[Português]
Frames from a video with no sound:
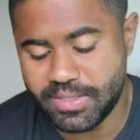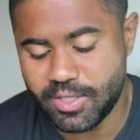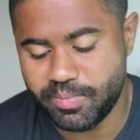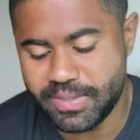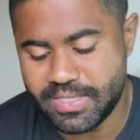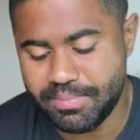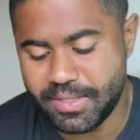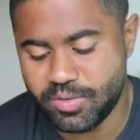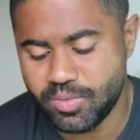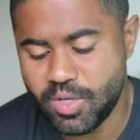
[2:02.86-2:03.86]
manter o
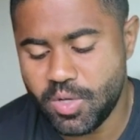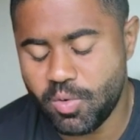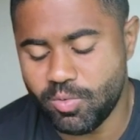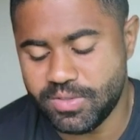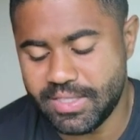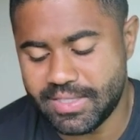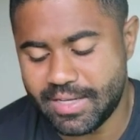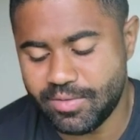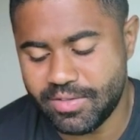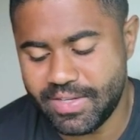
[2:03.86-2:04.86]
pensamento
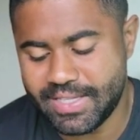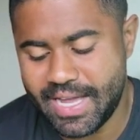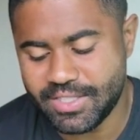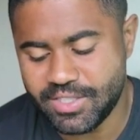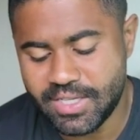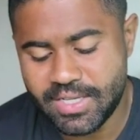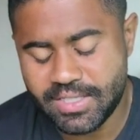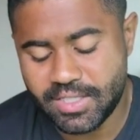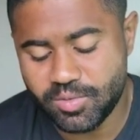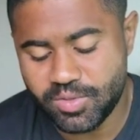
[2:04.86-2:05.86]
concentrado na verdade,
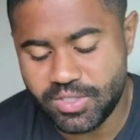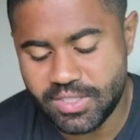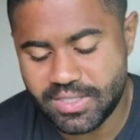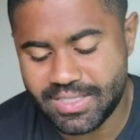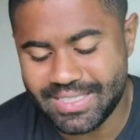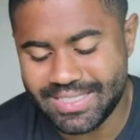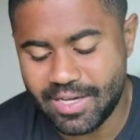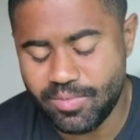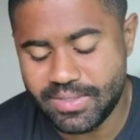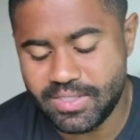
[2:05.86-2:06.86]
que nos diz que
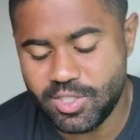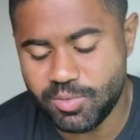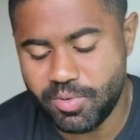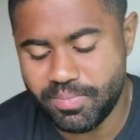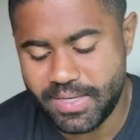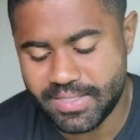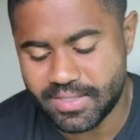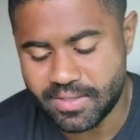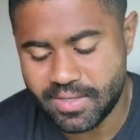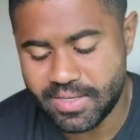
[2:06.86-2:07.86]
não existe
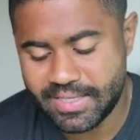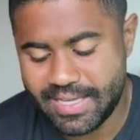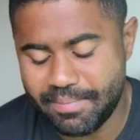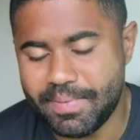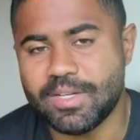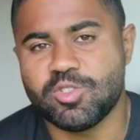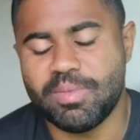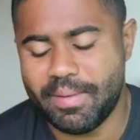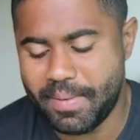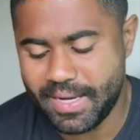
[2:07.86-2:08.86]
pobreza, que é apenas
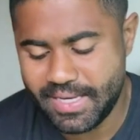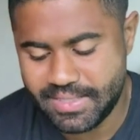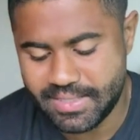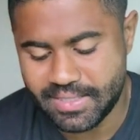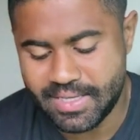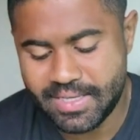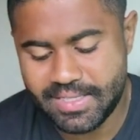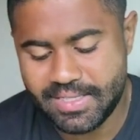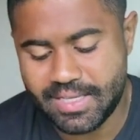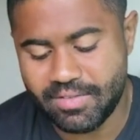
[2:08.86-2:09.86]
uma aparência
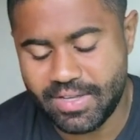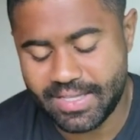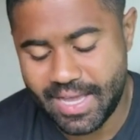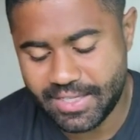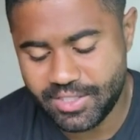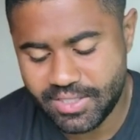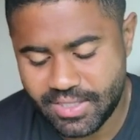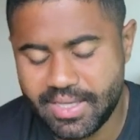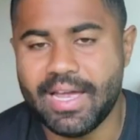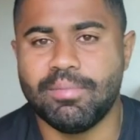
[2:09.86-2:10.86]
e que a verdade
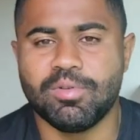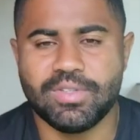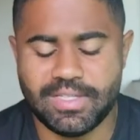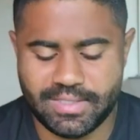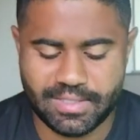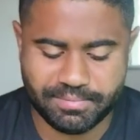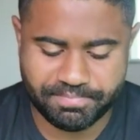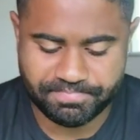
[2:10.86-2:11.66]
é abundância.